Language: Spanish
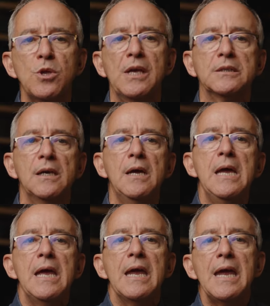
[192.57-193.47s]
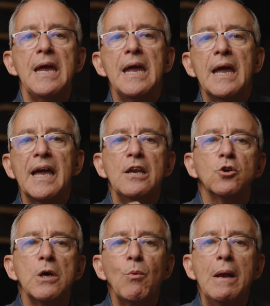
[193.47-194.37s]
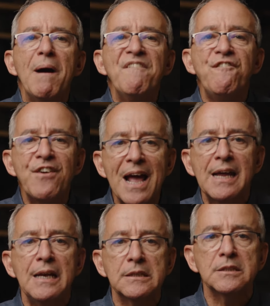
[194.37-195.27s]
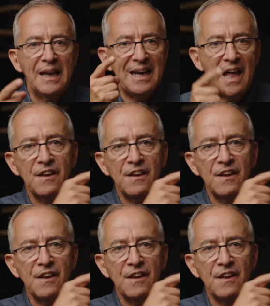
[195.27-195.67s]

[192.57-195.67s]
uñas y que no se vuelvan frágiles. La